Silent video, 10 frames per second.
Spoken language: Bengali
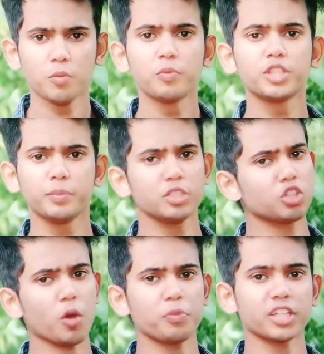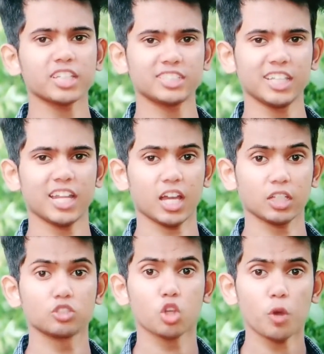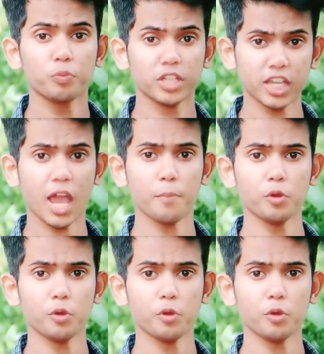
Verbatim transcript: পৃথিবীর সব থেকে সেরা সব থেকে